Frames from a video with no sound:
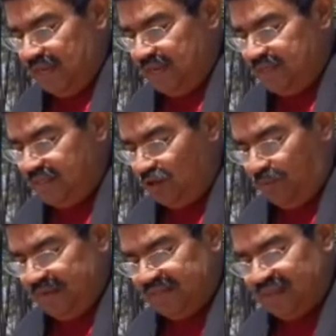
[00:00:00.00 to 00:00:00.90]
El
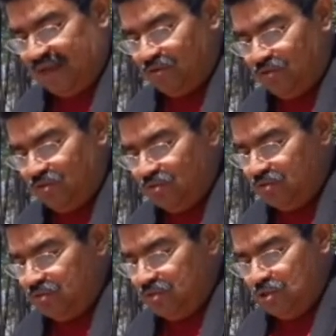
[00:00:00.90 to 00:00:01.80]
dinero prestado
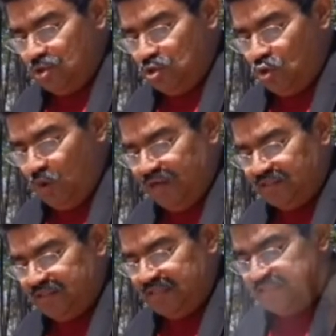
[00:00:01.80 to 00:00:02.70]
no es